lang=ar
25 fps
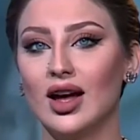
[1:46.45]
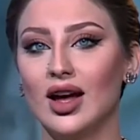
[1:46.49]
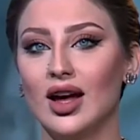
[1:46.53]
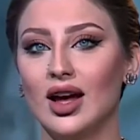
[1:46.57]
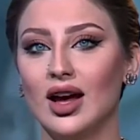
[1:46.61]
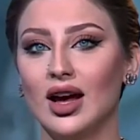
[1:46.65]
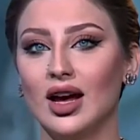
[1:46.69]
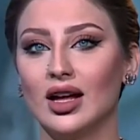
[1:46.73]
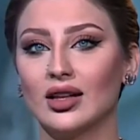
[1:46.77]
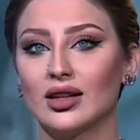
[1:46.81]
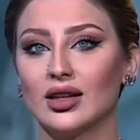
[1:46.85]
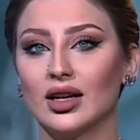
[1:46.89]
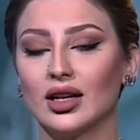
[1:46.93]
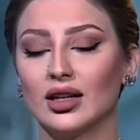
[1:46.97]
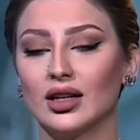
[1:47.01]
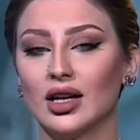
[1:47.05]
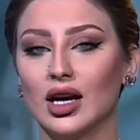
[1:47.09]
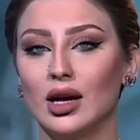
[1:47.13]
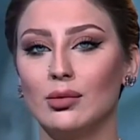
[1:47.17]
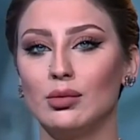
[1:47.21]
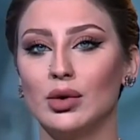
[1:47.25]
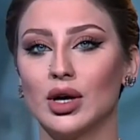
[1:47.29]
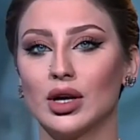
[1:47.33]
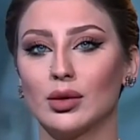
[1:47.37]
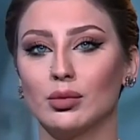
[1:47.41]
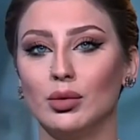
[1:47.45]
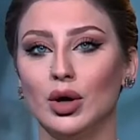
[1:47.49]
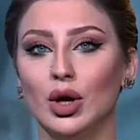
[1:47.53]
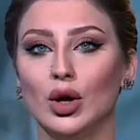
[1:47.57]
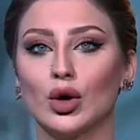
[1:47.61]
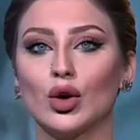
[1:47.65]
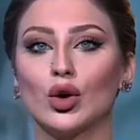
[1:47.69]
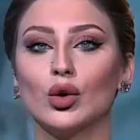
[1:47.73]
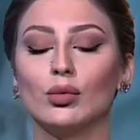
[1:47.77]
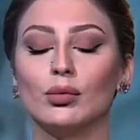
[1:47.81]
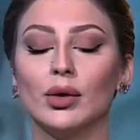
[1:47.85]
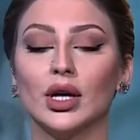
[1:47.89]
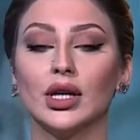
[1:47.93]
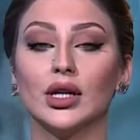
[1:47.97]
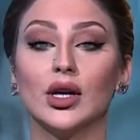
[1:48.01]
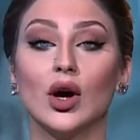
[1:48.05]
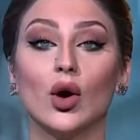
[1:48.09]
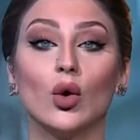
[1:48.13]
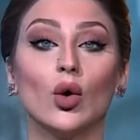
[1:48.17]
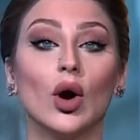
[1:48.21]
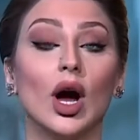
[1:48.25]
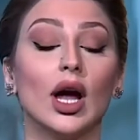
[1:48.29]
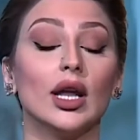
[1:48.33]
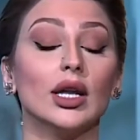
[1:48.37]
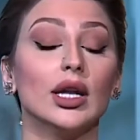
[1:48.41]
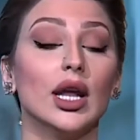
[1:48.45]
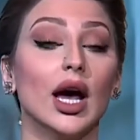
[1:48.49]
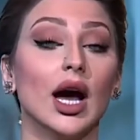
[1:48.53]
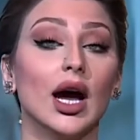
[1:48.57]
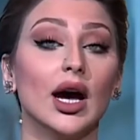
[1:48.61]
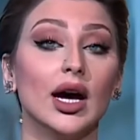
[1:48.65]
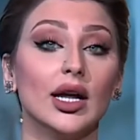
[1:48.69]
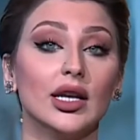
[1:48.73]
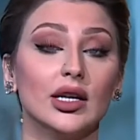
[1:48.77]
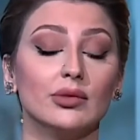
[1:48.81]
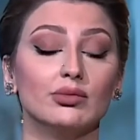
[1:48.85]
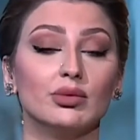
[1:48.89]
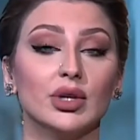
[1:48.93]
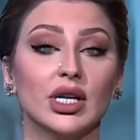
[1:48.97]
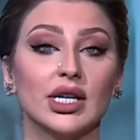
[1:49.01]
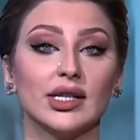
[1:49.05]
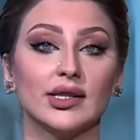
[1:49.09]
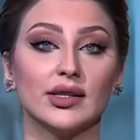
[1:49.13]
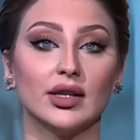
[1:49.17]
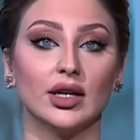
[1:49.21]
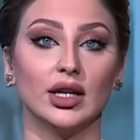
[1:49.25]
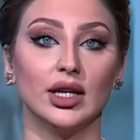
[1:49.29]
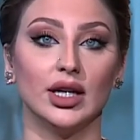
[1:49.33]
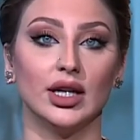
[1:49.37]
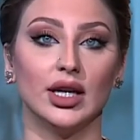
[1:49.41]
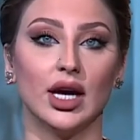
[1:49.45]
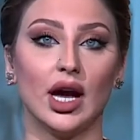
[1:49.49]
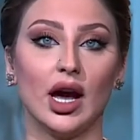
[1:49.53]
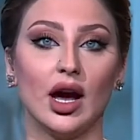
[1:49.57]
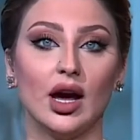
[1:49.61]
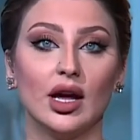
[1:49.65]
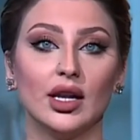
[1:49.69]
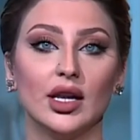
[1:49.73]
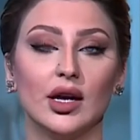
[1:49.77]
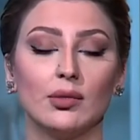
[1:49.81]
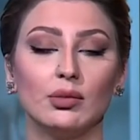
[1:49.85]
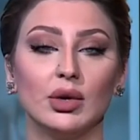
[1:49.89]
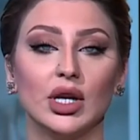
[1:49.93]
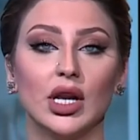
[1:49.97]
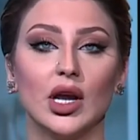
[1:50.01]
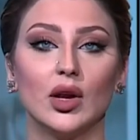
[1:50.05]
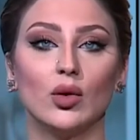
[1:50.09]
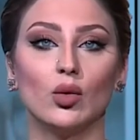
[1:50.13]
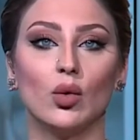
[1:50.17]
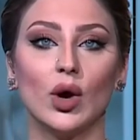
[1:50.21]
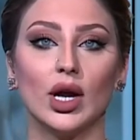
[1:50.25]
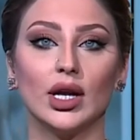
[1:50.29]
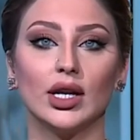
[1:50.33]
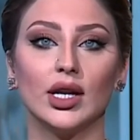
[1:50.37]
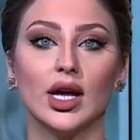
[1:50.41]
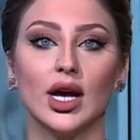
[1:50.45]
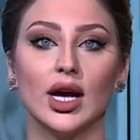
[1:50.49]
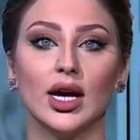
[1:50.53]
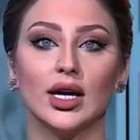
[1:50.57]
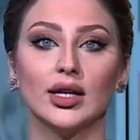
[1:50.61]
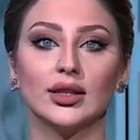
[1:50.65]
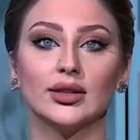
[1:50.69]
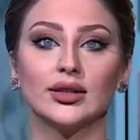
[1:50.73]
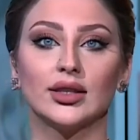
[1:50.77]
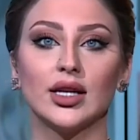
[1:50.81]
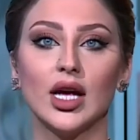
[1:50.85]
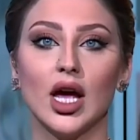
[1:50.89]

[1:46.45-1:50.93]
هذا الخبر بحكم انه العالم باسره عانى من الويلات